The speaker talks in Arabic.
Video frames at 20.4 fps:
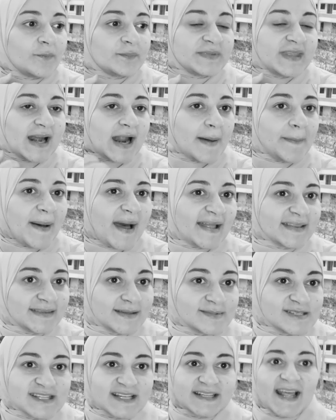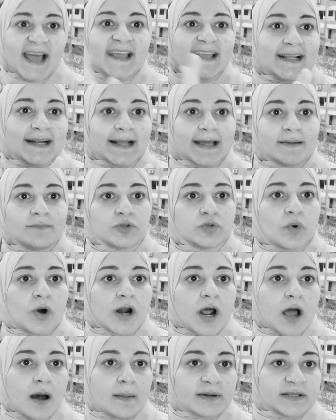تلعب حد مثلا عيل جه من
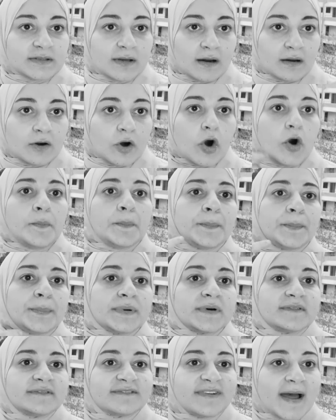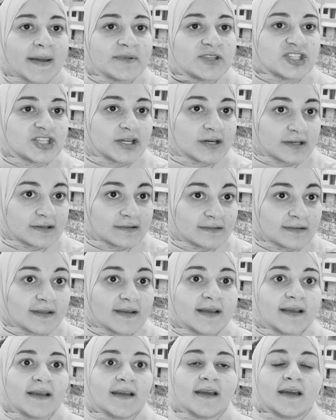ورا خبطها هوب فقامت شرقت
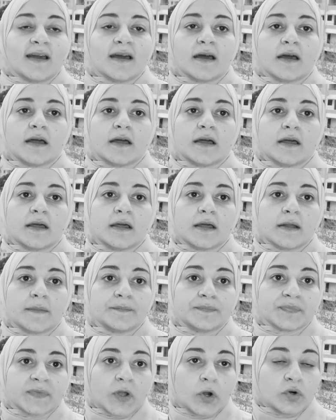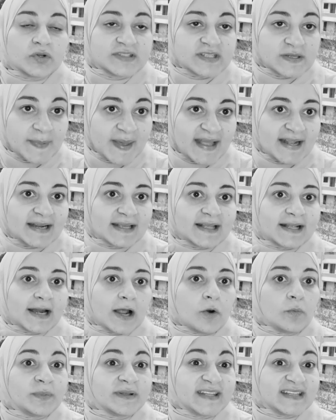خدي بالك
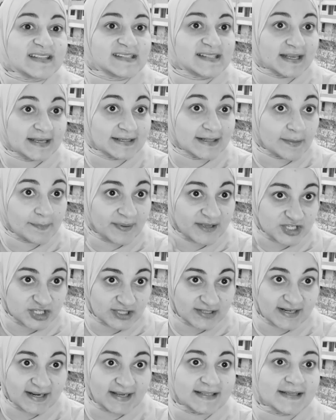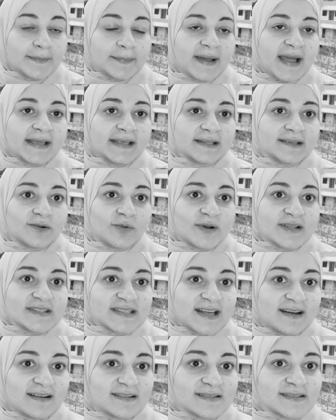لو بتدي عنب عشان العنب جاي
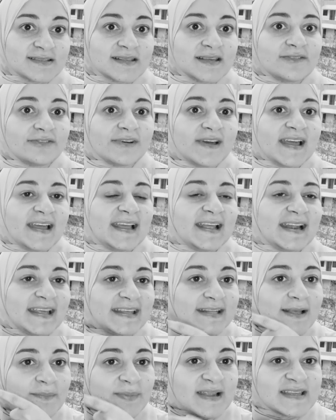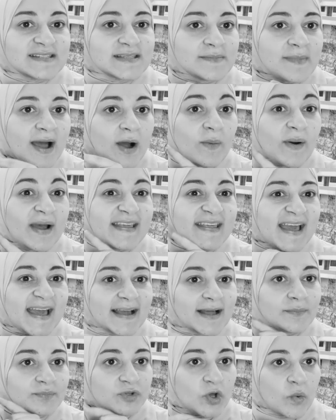دلوقتي على الصيف العنب لازم او اي
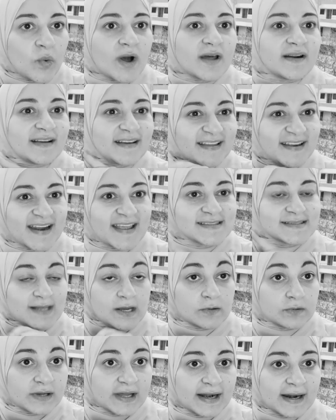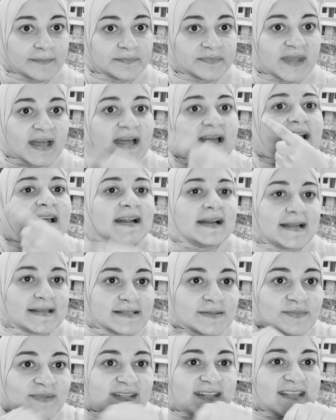حاجه مدوره كراز او الكلام ده
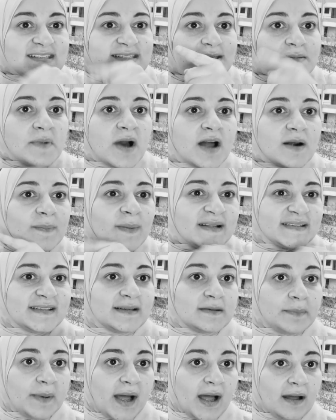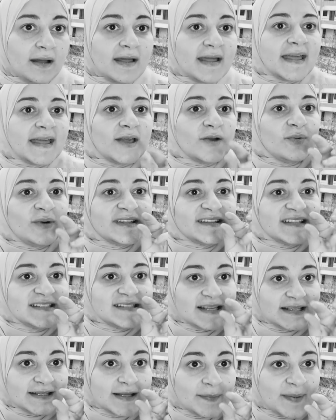لازم تتقسم اربع تربع اوعي
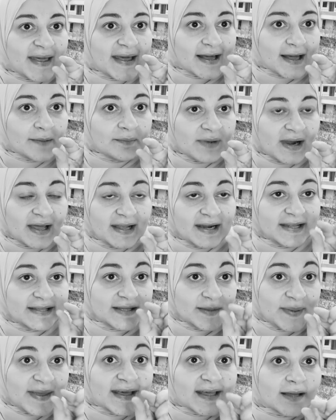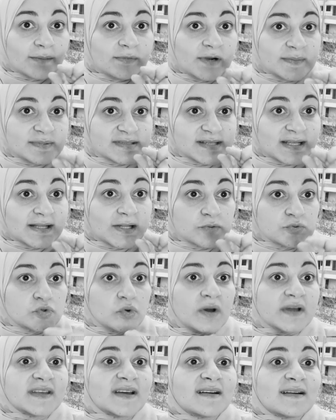تدي عنبايه كامله العنبايه الكامله بالذات لو
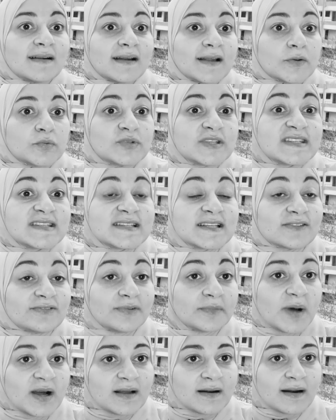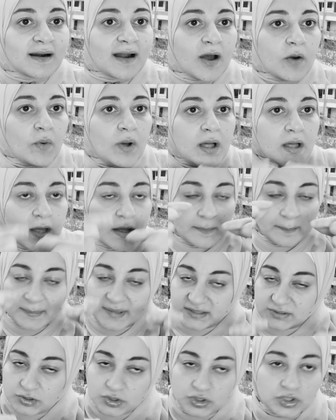صغيره لو نزلت في مجرى الهواء
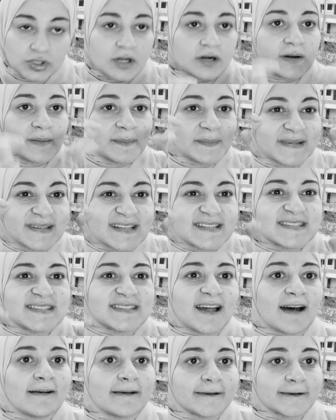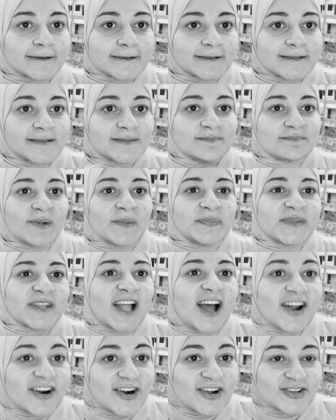بعد الشر بتستقر ما
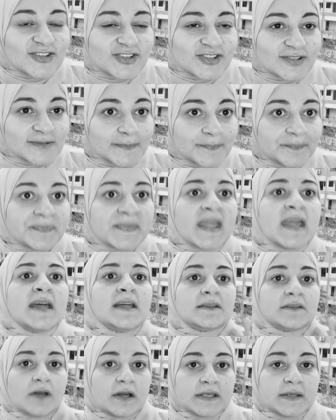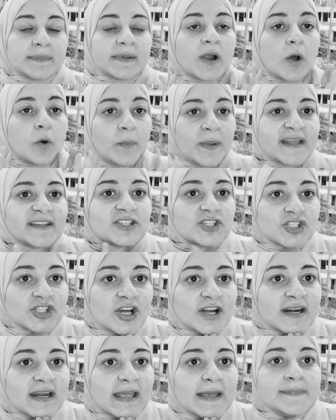بتتحركش طيب لو بعد
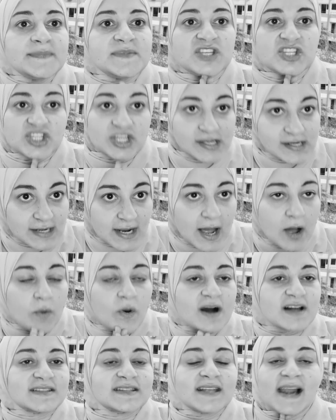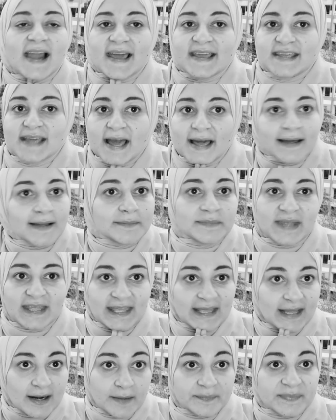الشر ابني شرق او حصل اي حاجه من
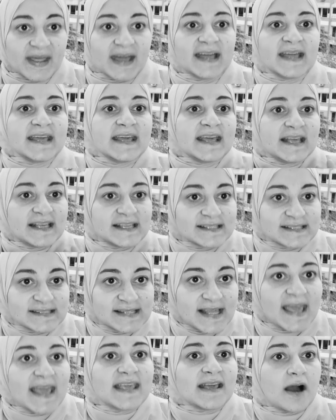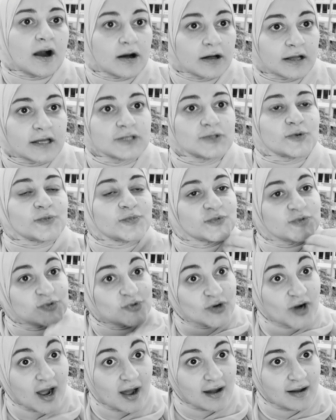الكلام ده ازاي انقذه
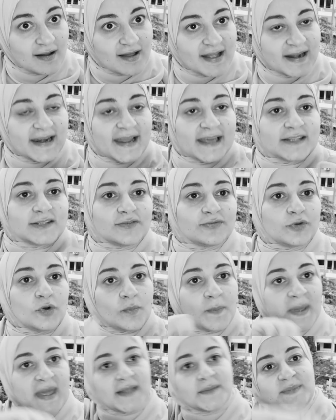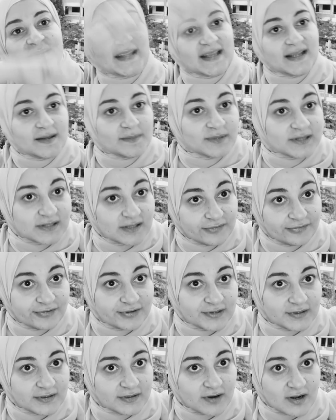بسرعه لان في امهات بتقلب
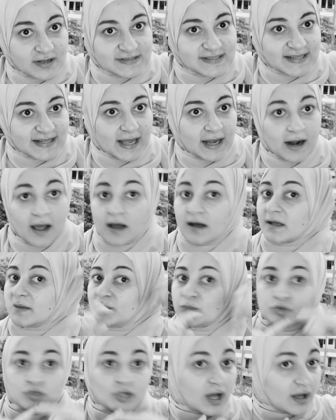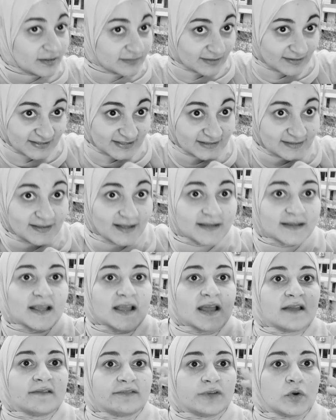الطفل راسا على عقبه وده خطر جدا
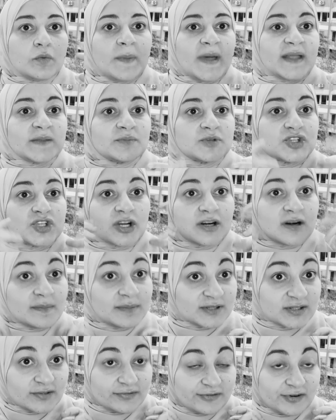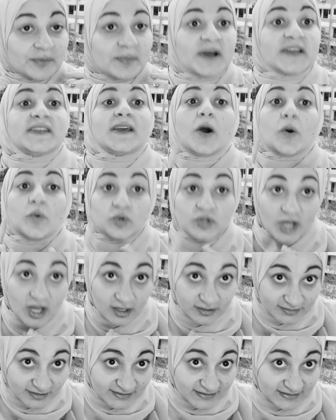في امهات بتشرب الطفل ميه وده
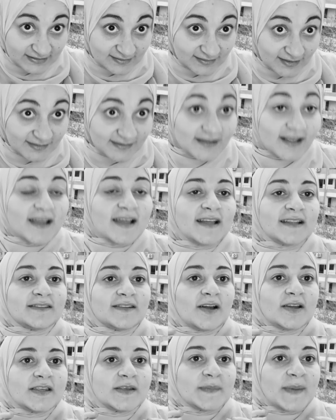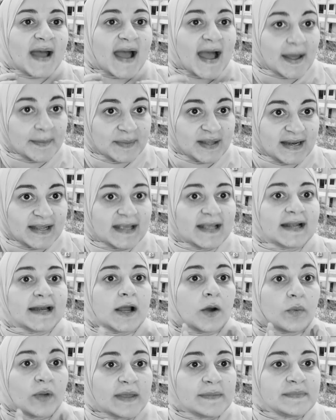خطر جدا طيب اعمل ايه
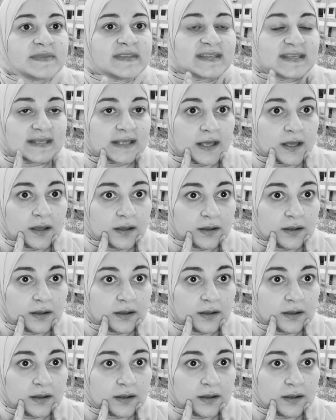لو ابني